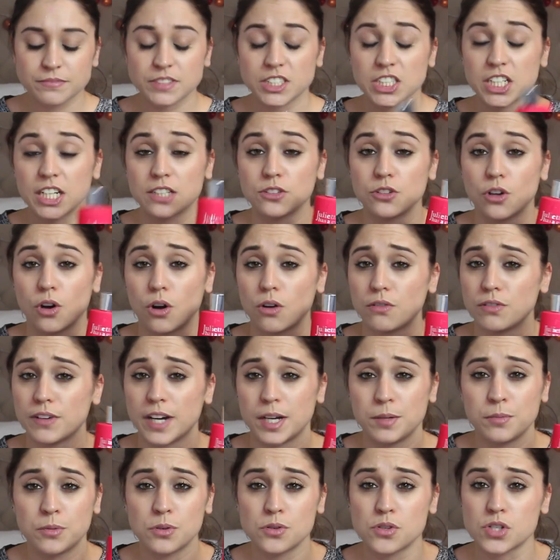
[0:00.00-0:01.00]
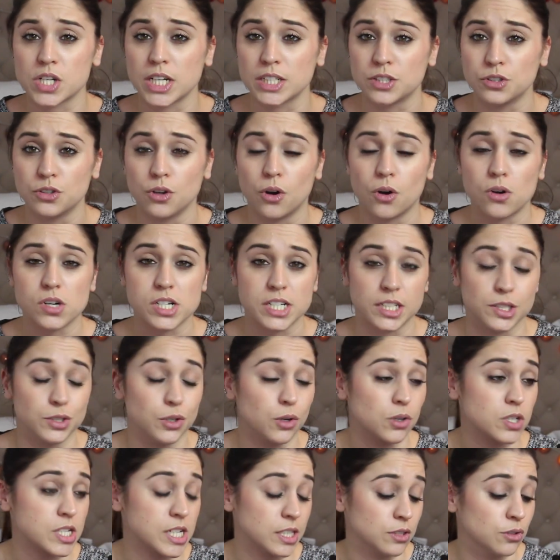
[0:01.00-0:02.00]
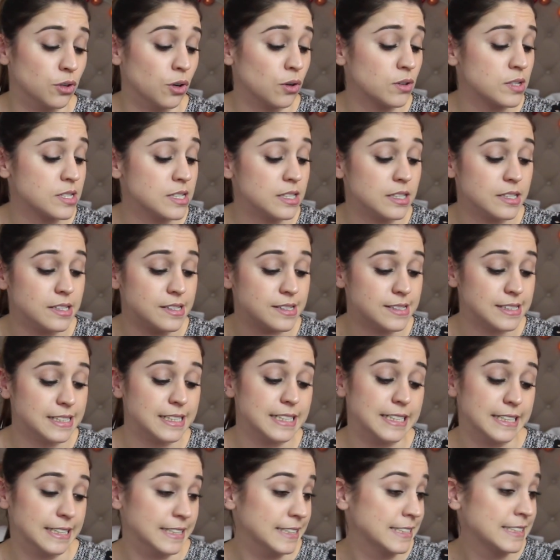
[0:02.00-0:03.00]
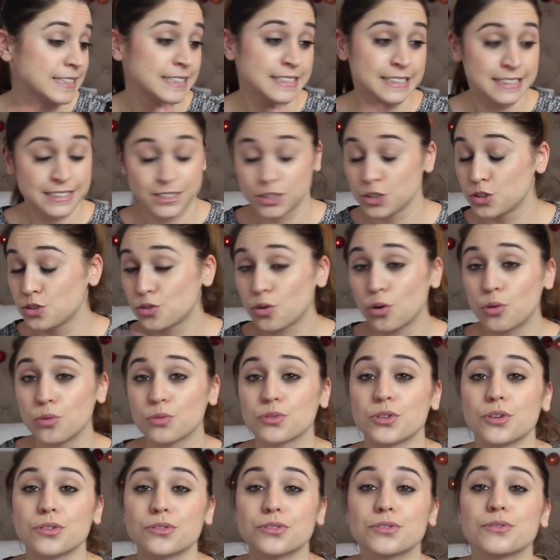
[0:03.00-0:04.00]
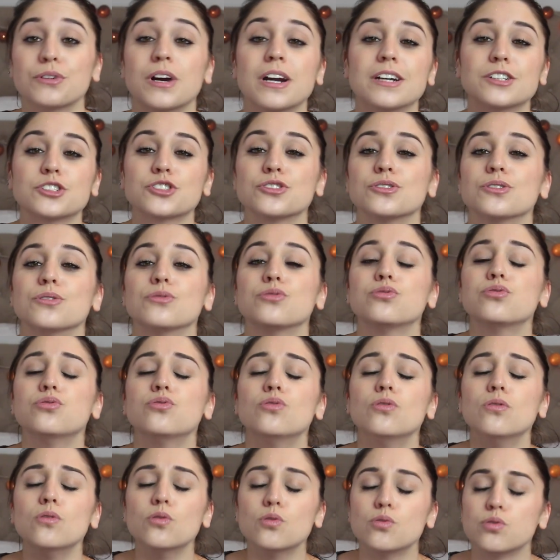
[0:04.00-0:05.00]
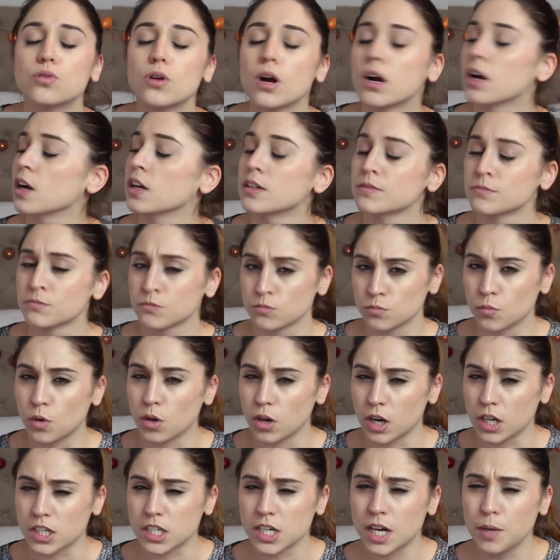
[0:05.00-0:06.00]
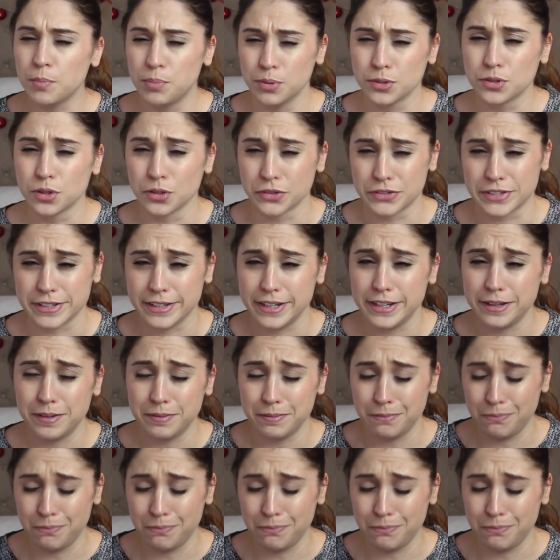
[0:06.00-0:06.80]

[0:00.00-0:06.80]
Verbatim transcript: J'adore, vraiment j'adore, j'adore, j'adore. C'est... Je suis trop contente. Voilà, je... Bon, là j'ai un peu dosé.